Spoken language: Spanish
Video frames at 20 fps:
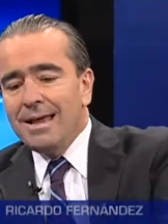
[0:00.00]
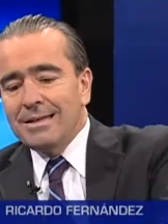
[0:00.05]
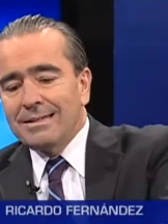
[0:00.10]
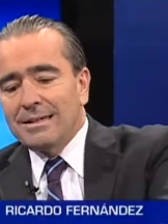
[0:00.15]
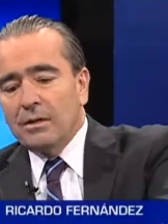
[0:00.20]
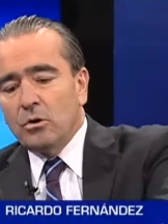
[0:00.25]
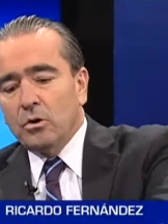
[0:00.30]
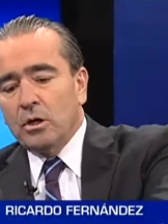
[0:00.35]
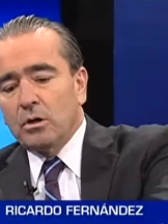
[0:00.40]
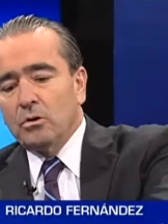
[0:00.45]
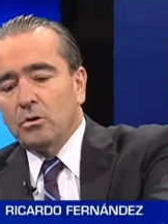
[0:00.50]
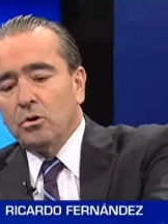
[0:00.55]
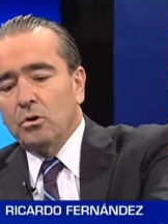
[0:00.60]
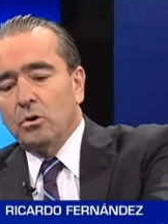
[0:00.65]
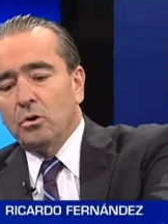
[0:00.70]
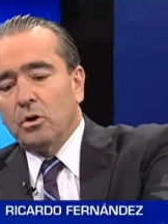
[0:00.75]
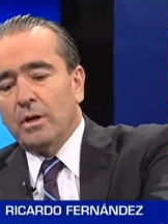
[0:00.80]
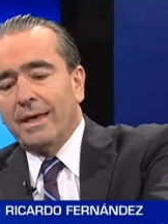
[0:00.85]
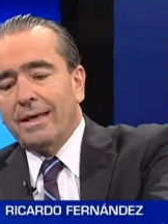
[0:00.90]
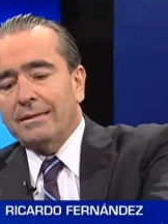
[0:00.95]
O sea, lo que,
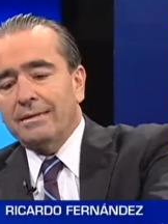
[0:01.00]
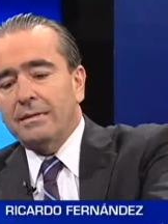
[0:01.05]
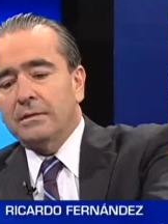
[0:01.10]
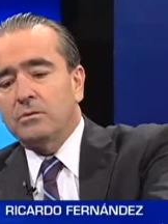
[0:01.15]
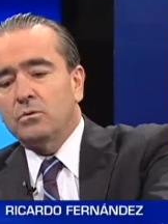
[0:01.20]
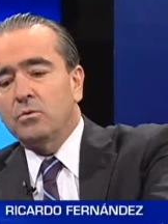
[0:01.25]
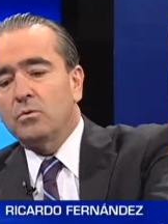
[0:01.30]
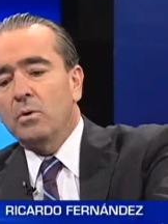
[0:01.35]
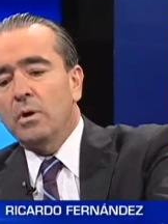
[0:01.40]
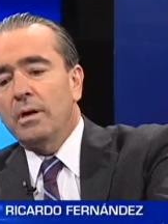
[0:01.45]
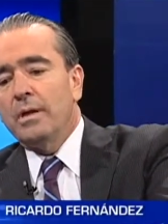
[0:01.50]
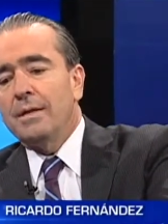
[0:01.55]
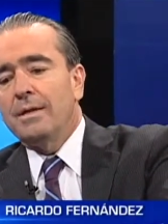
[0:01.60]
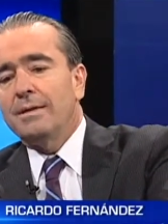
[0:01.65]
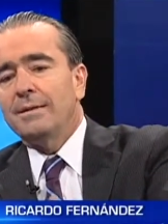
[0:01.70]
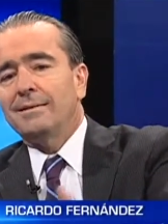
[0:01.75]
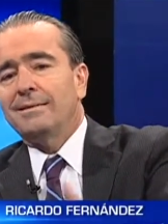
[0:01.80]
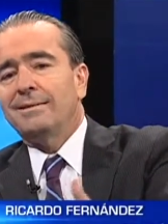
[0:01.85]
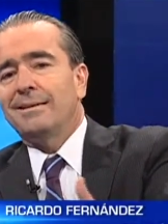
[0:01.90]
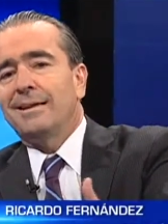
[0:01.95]
lo que haces tú ahí
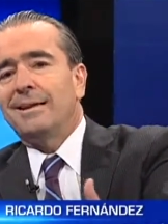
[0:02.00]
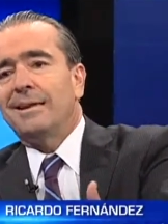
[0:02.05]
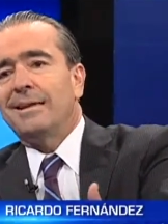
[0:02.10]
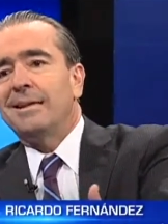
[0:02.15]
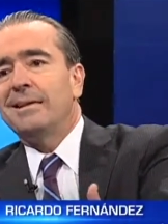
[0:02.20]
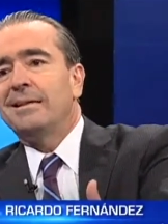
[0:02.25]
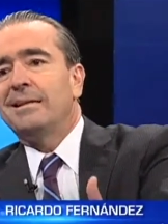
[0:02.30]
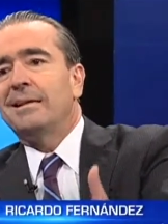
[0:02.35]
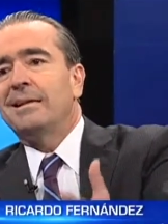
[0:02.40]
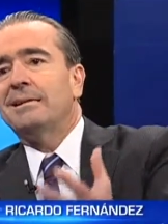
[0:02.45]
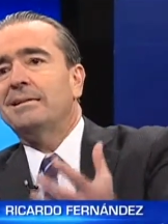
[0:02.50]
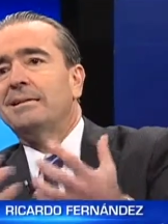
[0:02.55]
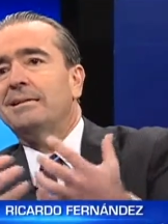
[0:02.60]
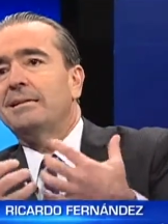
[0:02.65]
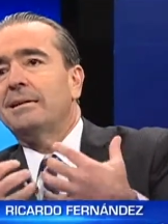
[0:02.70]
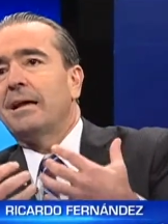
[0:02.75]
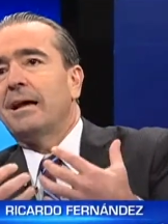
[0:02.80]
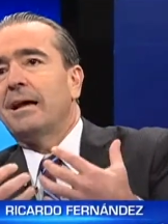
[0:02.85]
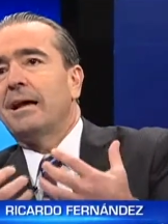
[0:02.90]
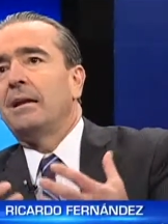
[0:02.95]
es le quitas
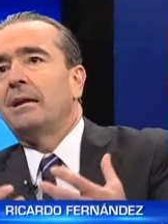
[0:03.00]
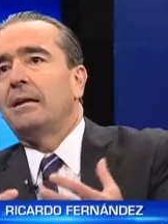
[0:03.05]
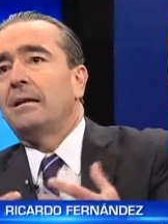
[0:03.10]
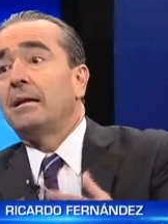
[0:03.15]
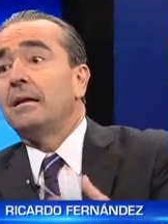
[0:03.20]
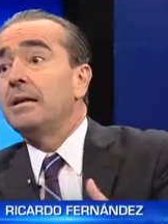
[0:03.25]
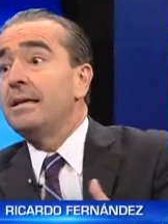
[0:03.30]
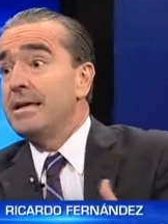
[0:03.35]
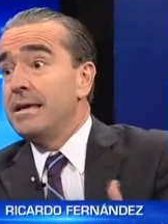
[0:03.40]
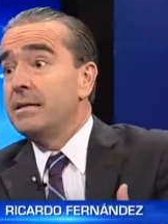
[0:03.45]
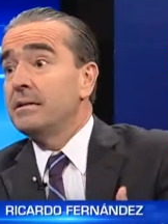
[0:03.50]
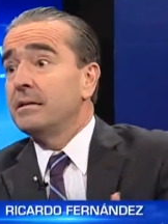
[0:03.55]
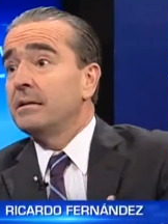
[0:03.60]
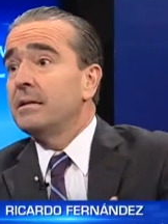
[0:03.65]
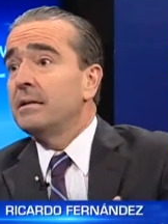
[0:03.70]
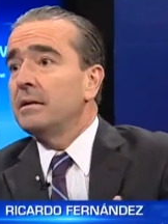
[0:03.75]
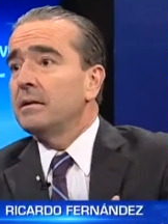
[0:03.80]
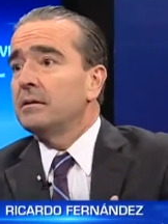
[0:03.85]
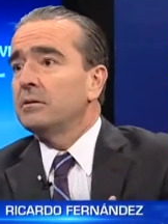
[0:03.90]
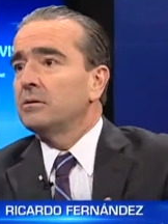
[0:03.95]
al
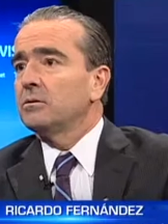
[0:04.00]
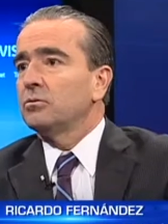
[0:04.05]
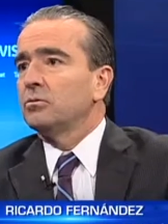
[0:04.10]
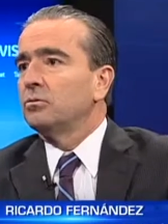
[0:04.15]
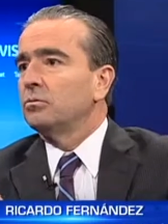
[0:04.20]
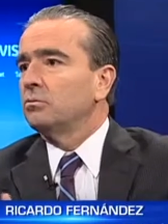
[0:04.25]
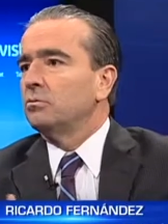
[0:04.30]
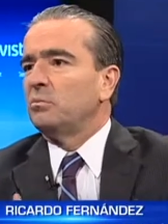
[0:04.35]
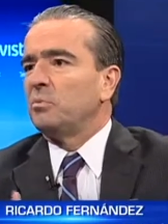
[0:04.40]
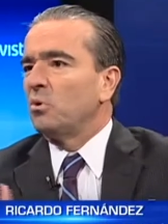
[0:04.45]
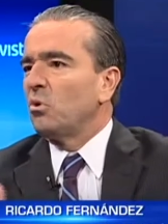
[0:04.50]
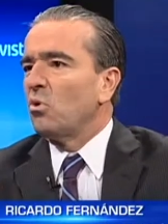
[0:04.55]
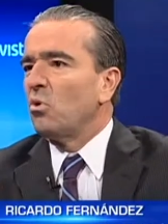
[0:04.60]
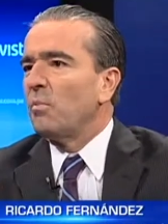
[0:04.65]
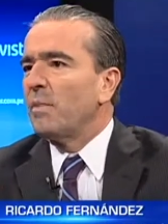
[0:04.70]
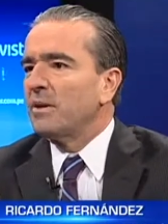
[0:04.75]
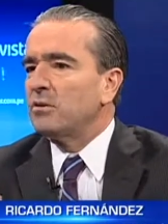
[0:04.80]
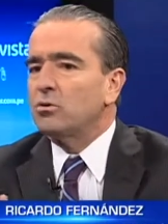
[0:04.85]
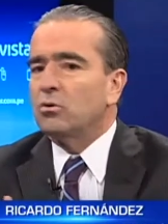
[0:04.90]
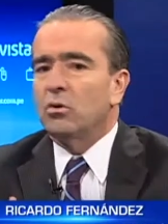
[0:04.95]
cliente su
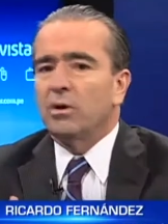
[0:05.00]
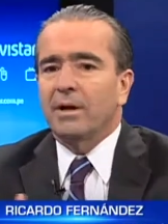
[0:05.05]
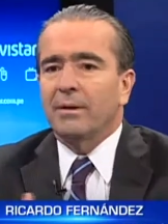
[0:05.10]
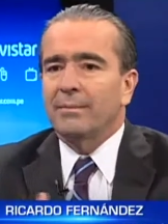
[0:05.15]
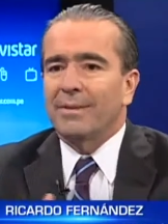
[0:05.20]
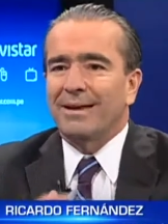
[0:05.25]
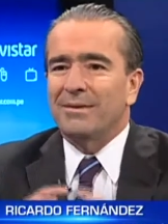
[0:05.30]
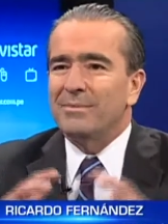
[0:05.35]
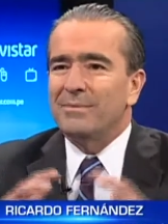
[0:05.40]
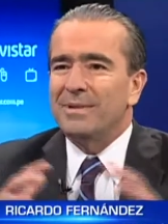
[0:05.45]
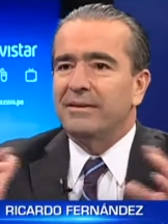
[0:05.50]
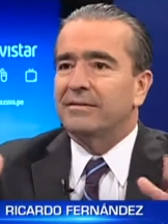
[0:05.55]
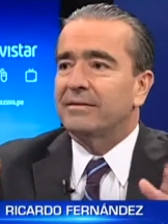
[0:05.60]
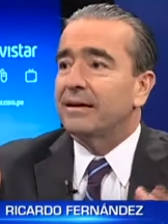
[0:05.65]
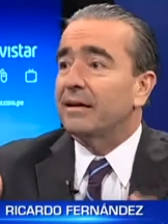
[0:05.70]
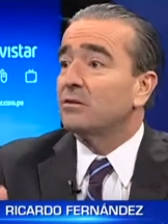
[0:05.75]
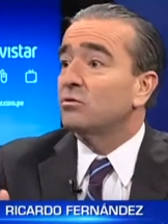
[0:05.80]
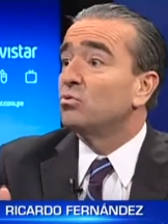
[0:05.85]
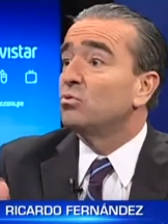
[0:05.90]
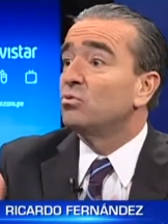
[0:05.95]
preocupación en
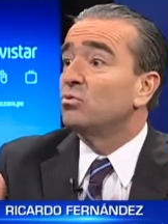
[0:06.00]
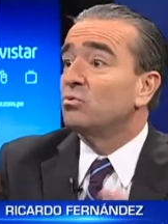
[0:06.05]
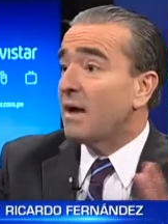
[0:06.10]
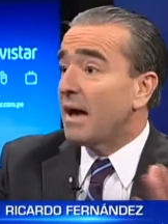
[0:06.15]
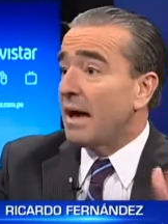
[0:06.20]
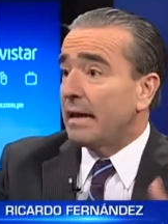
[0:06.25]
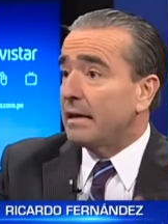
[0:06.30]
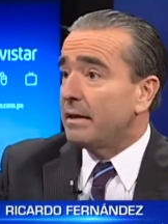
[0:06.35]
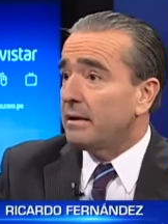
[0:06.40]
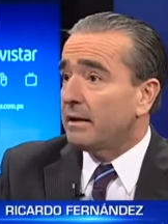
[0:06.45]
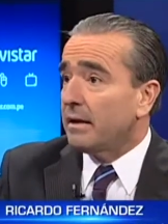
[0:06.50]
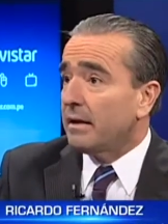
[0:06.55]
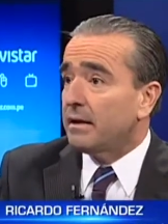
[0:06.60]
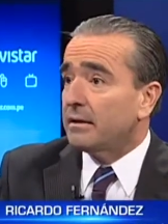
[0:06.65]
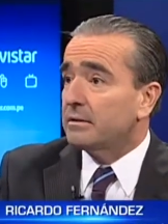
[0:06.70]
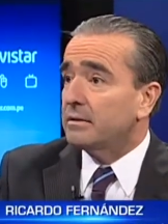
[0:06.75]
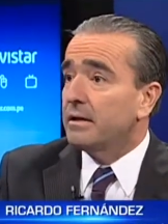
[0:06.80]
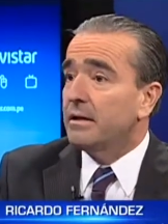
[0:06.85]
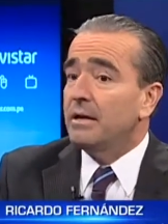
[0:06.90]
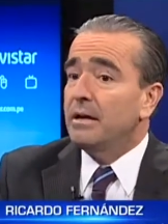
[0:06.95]
administrar sus
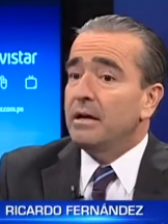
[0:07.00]
máquinas,